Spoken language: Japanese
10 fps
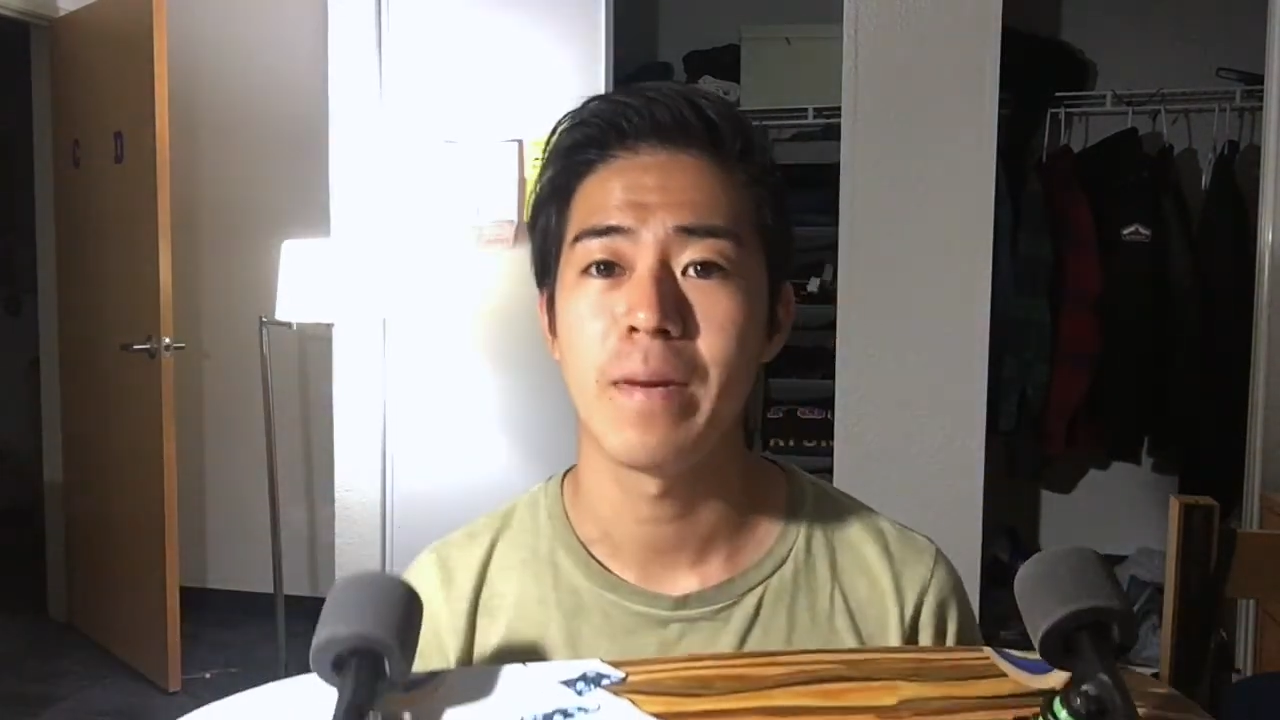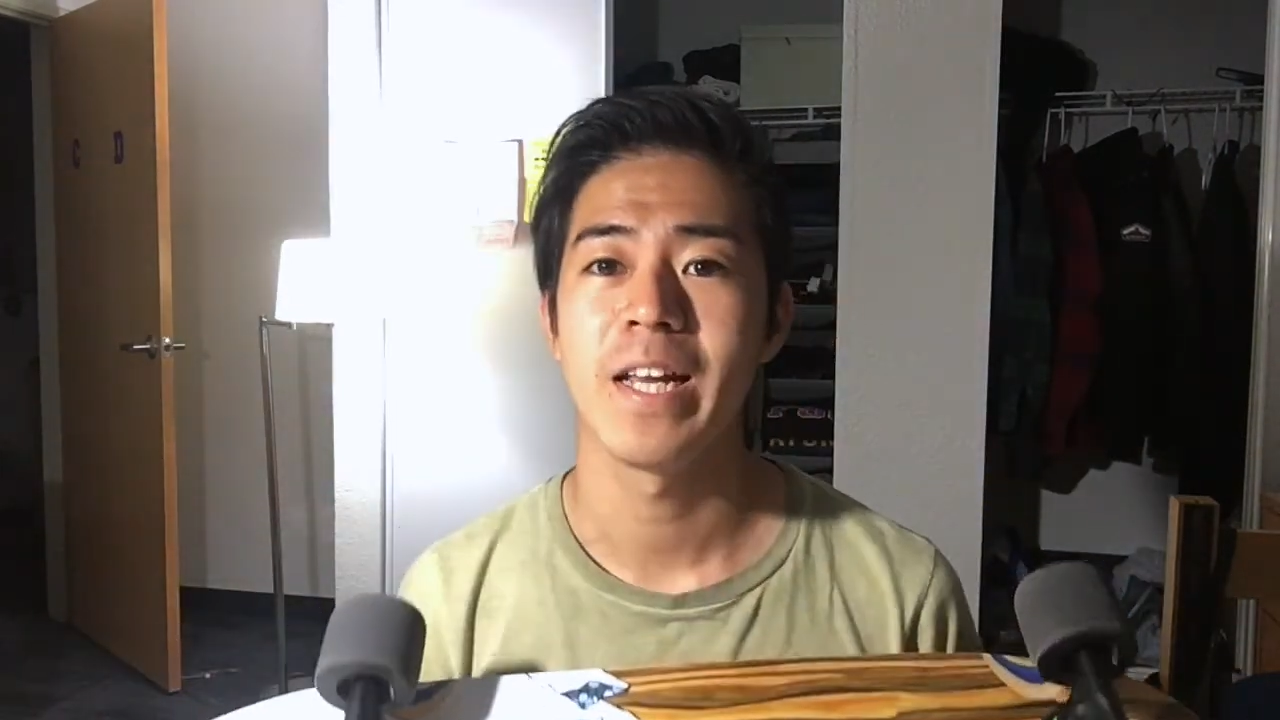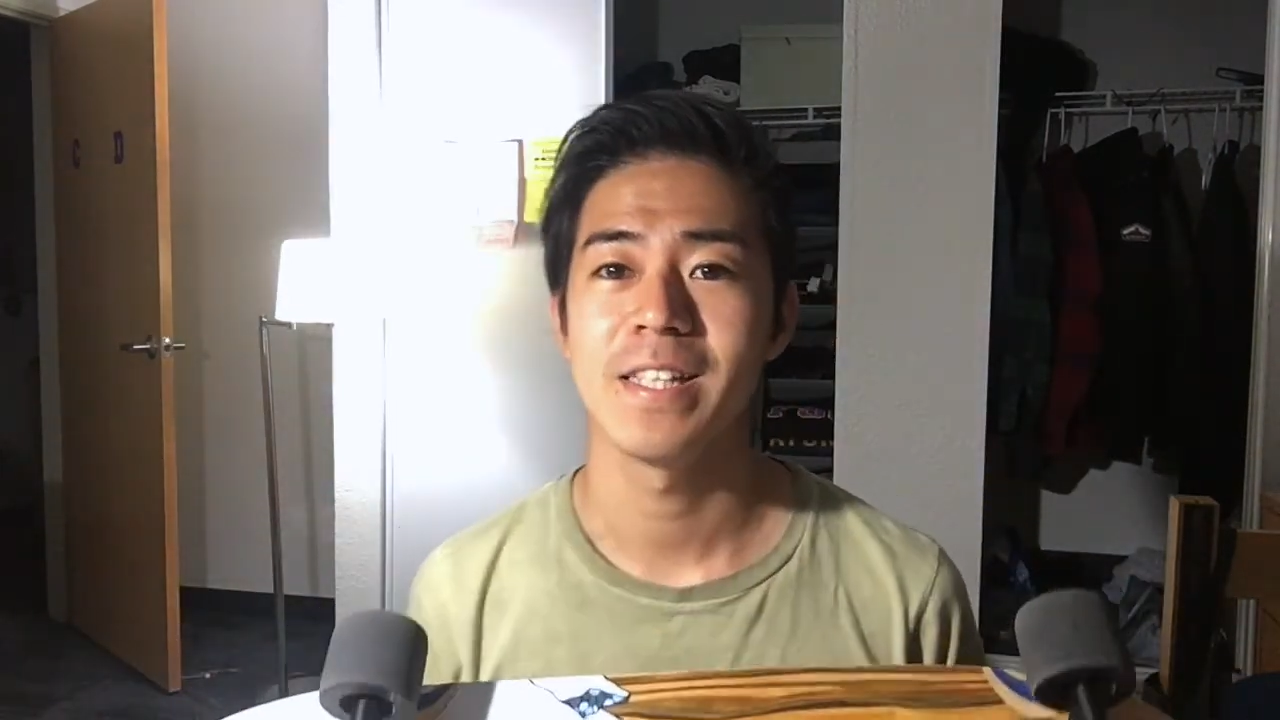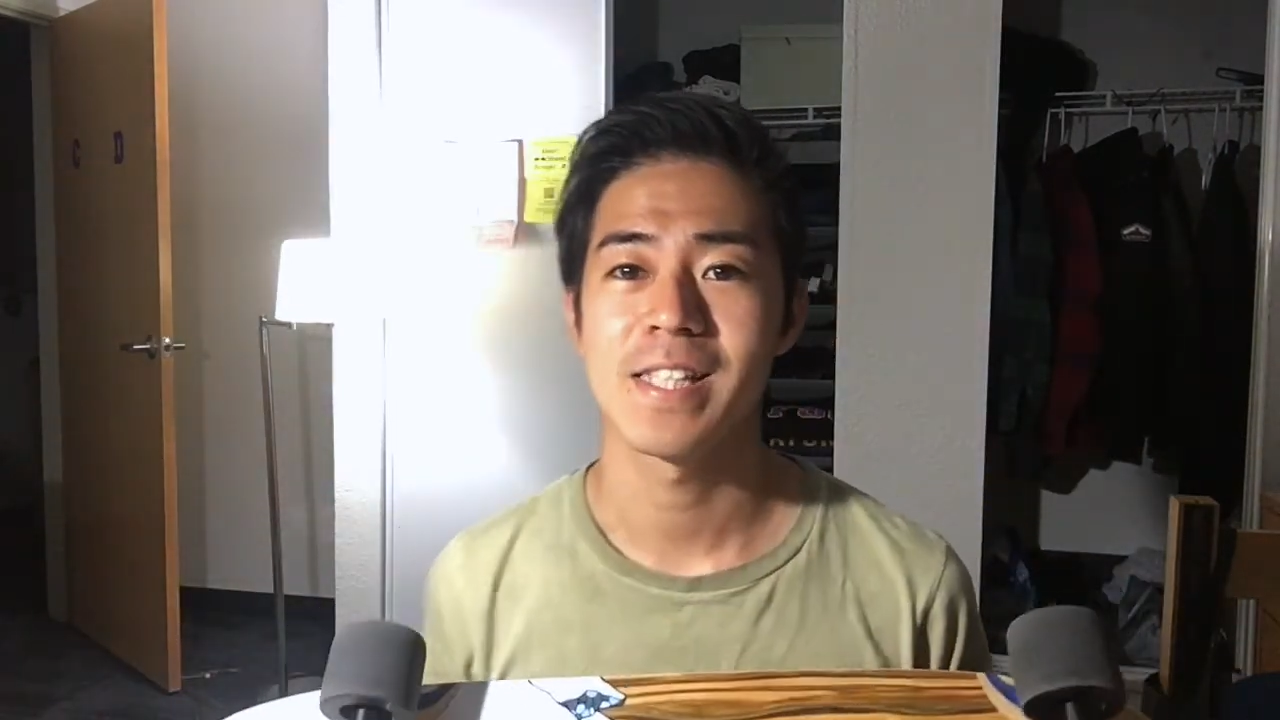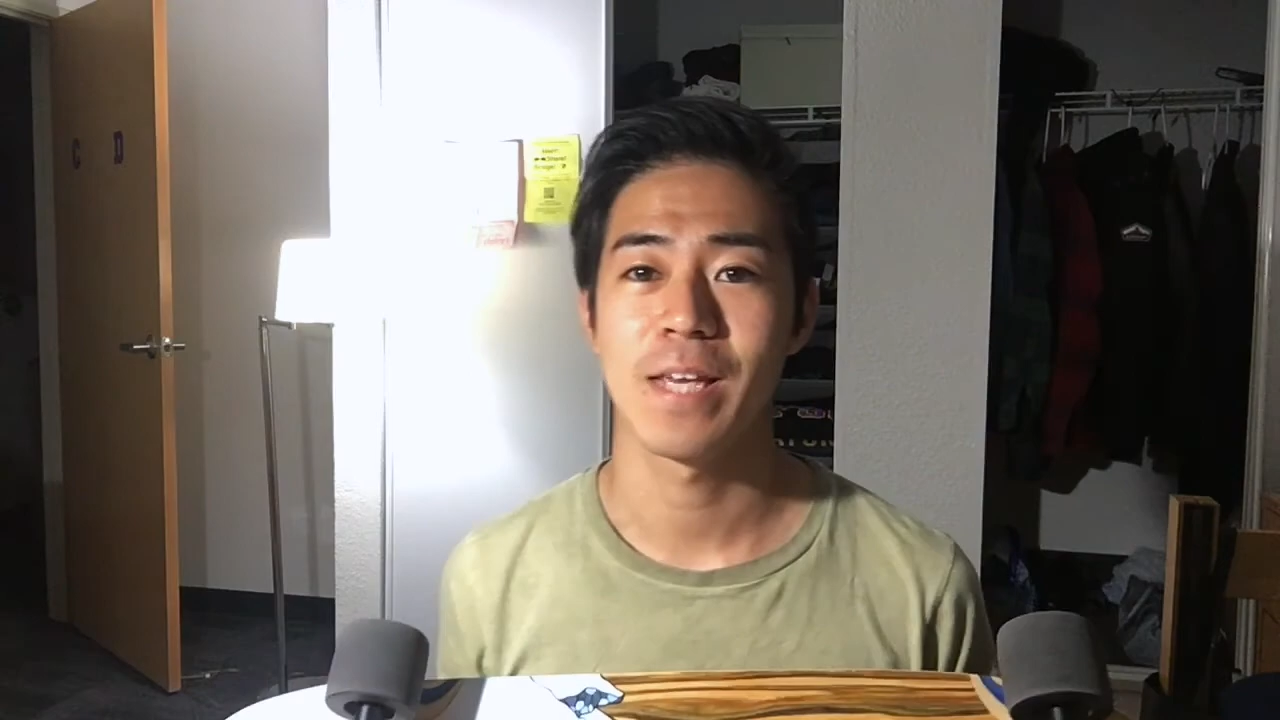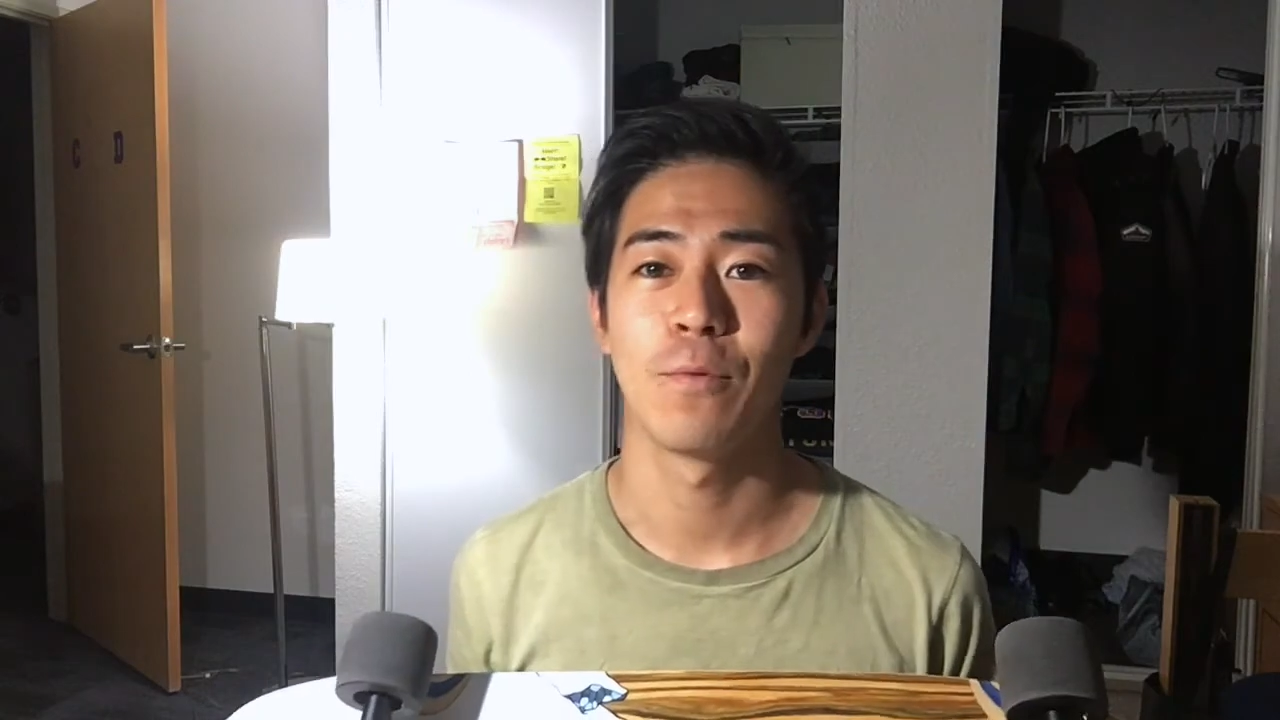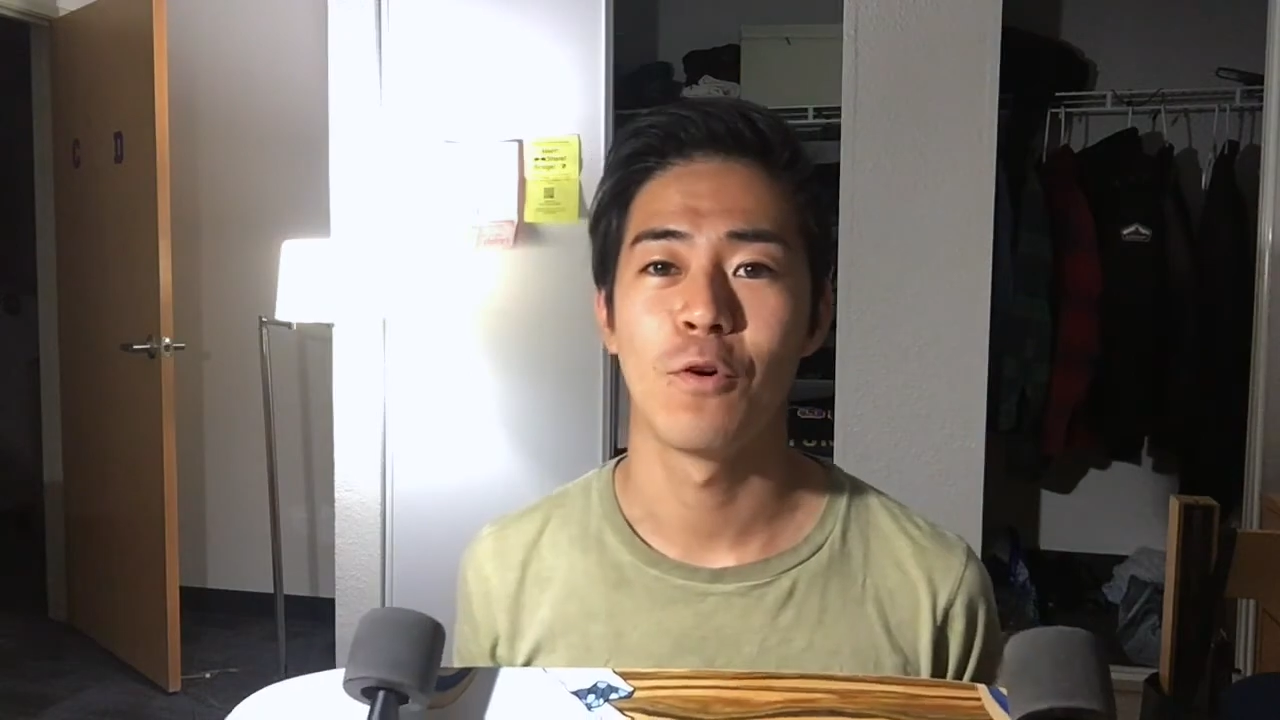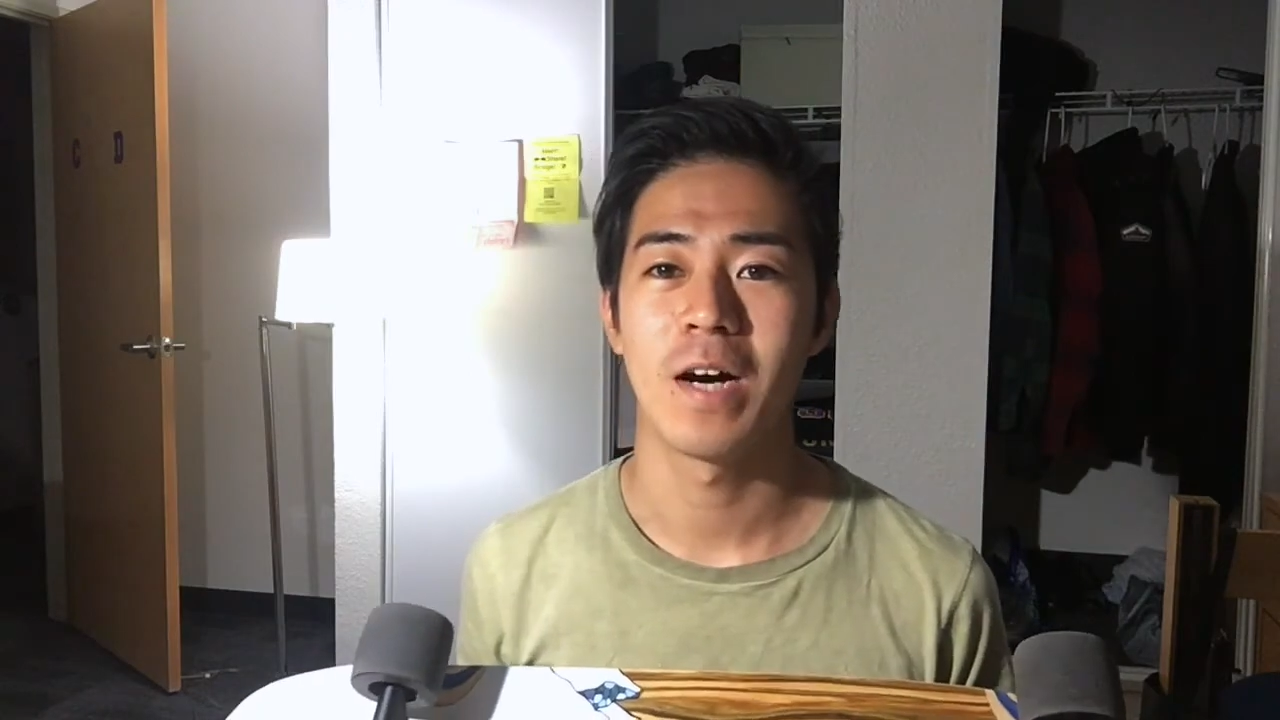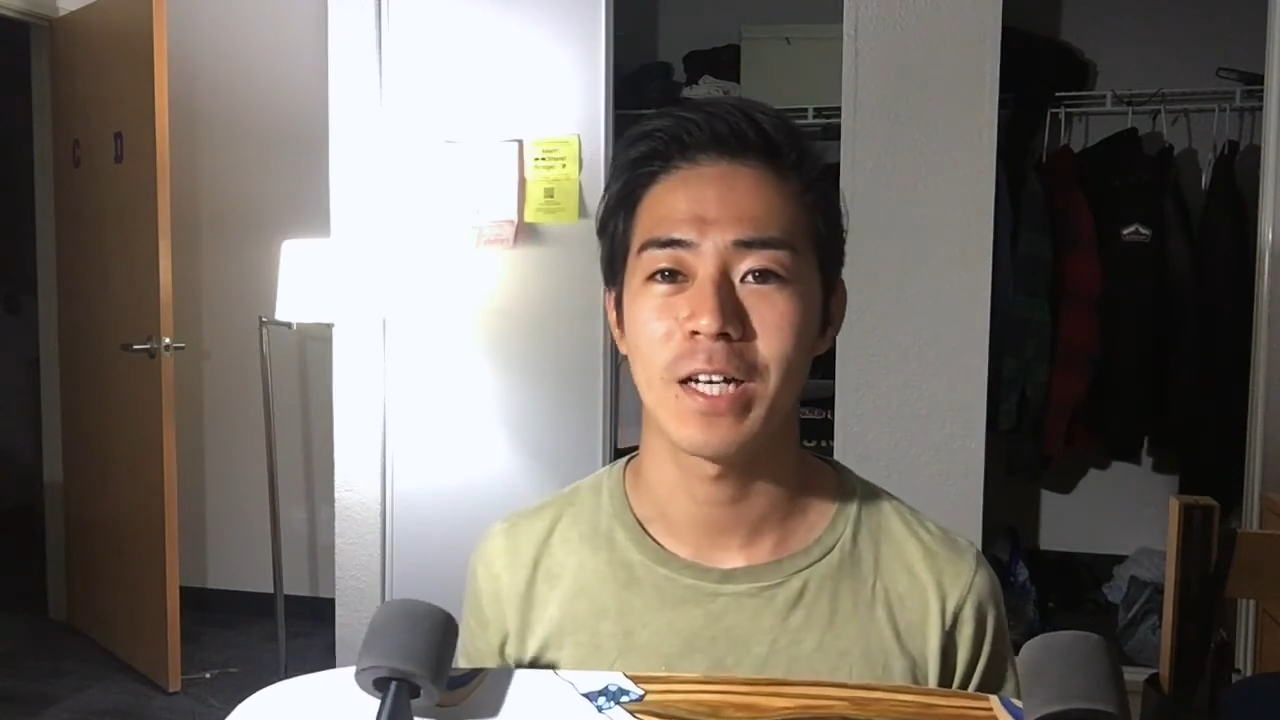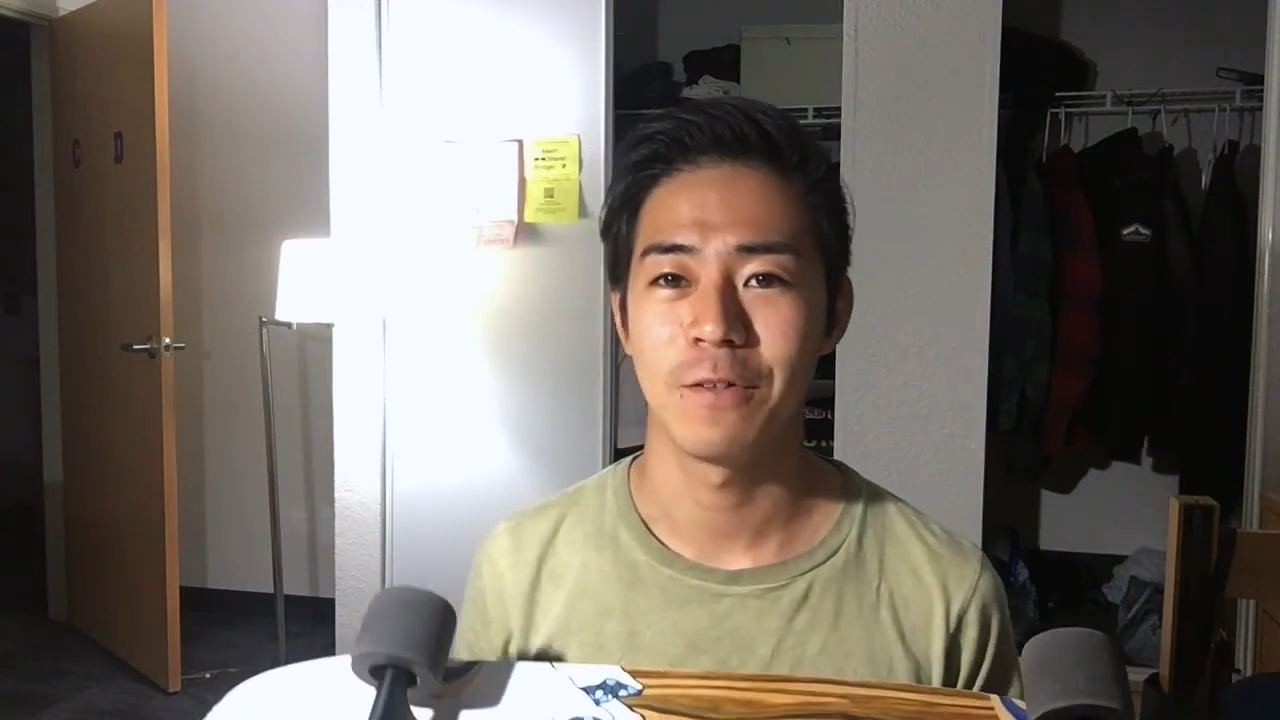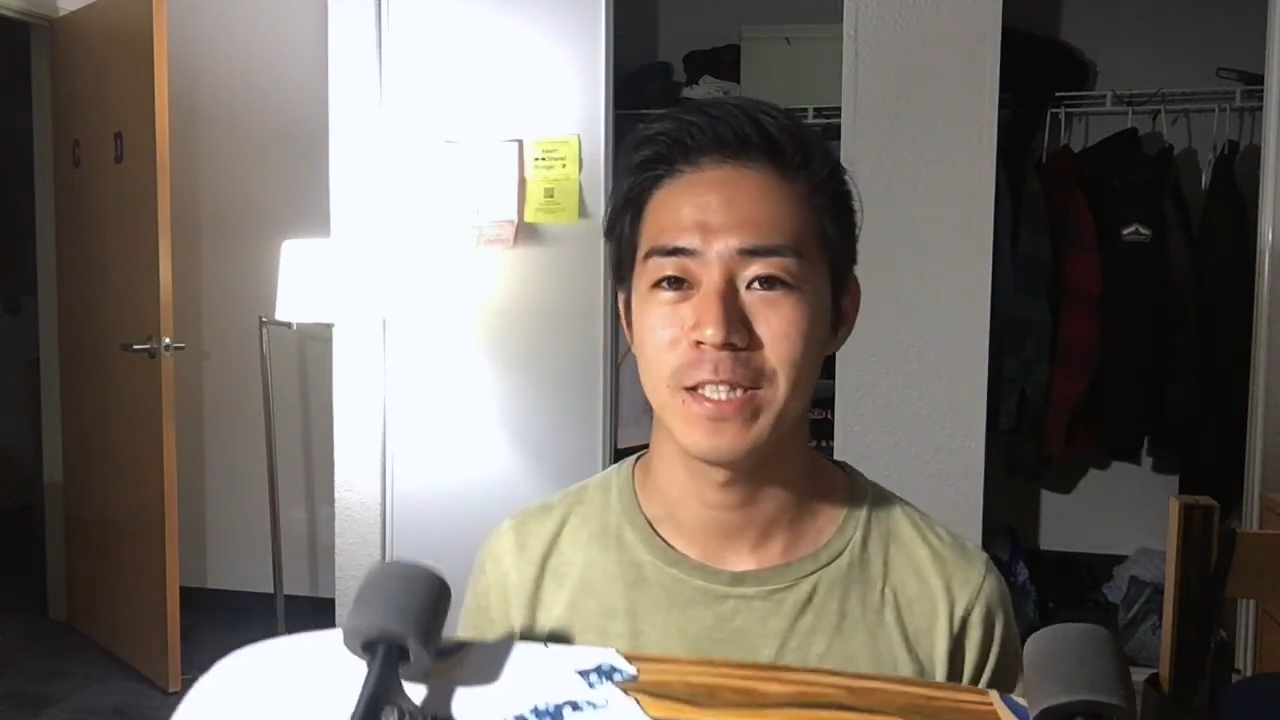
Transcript: んまりスケボーは詳